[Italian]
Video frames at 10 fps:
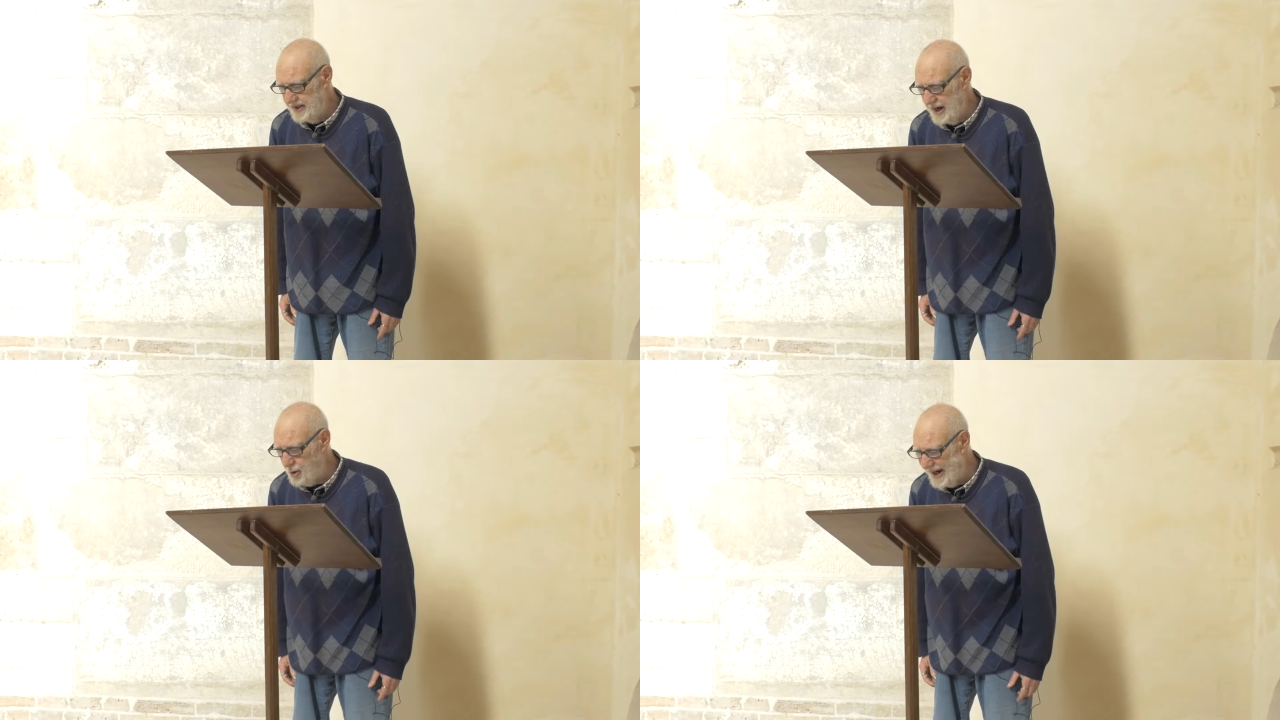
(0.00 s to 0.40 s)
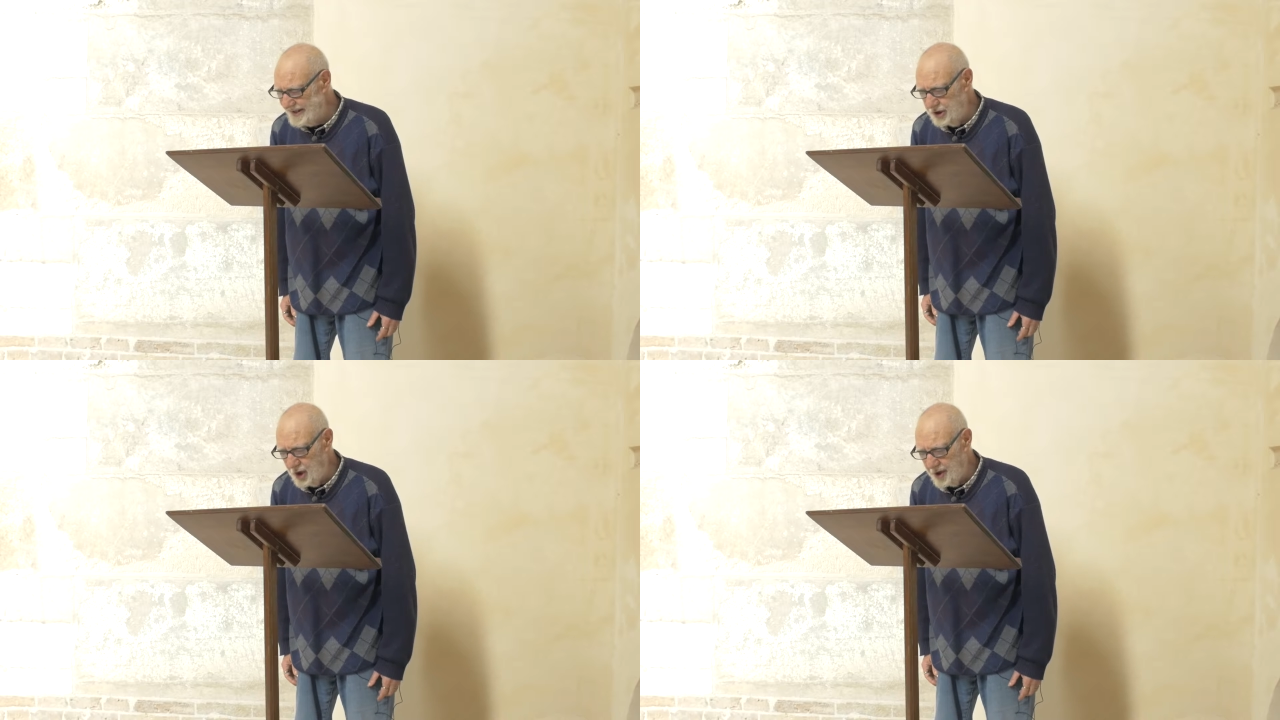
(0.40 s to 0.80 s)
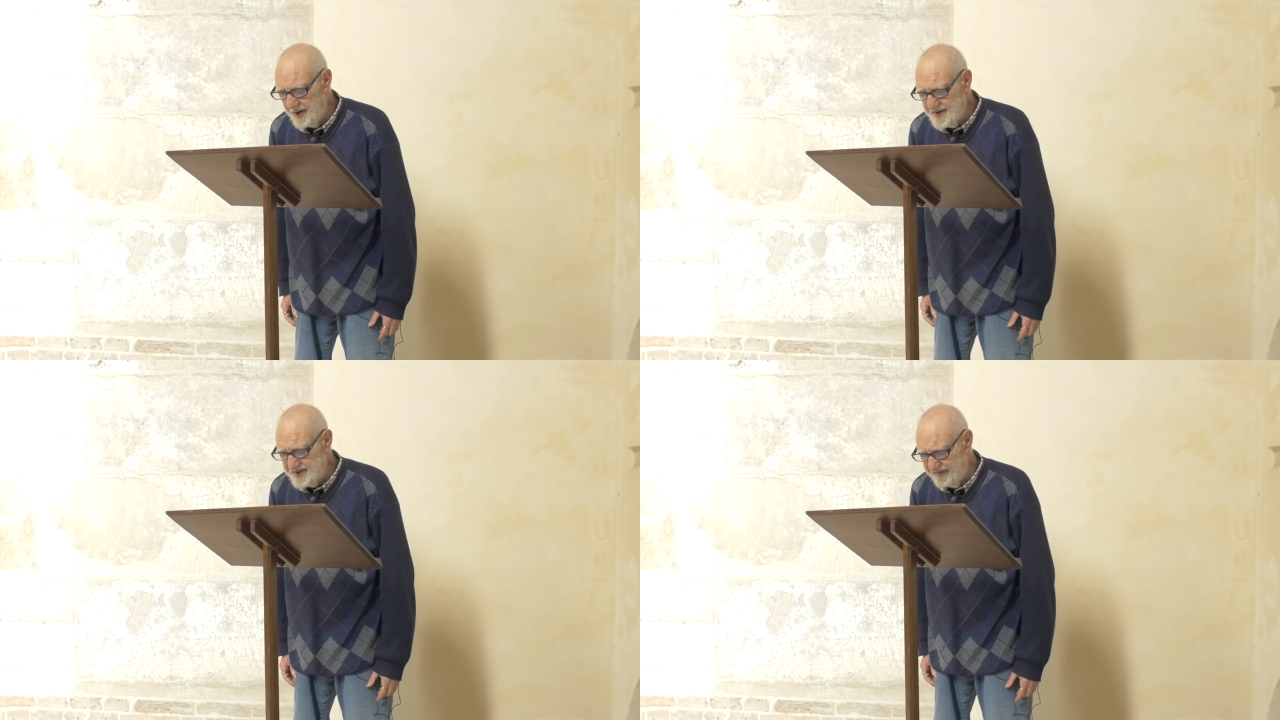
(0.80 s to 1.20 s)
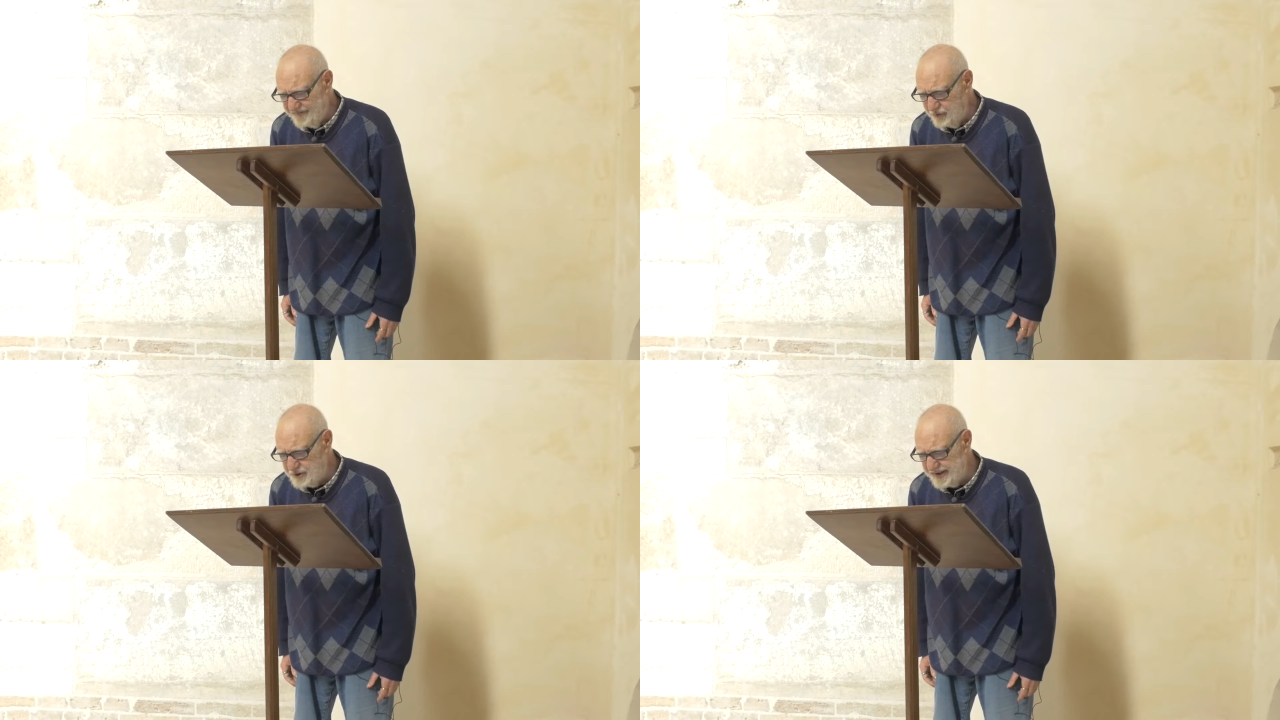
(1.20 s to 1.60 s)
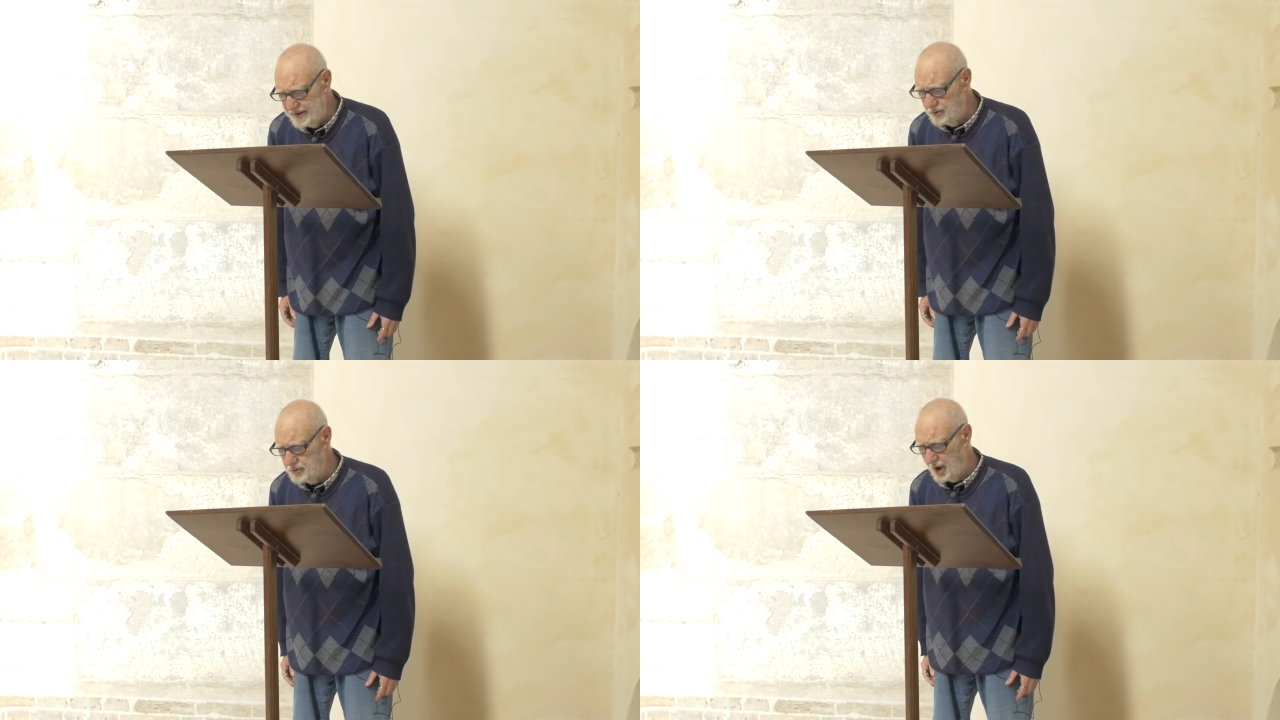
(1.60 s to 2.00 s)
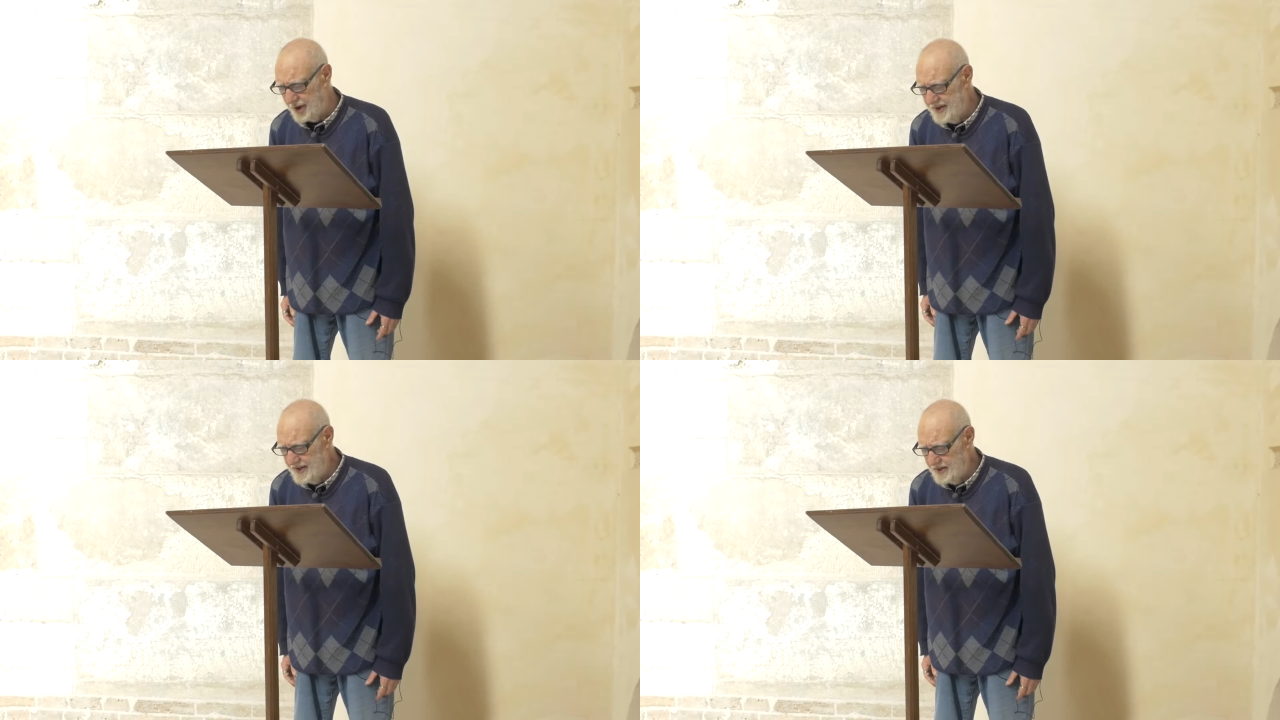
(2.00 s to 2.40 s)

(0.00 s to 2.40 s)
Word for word: e quando si fu seduto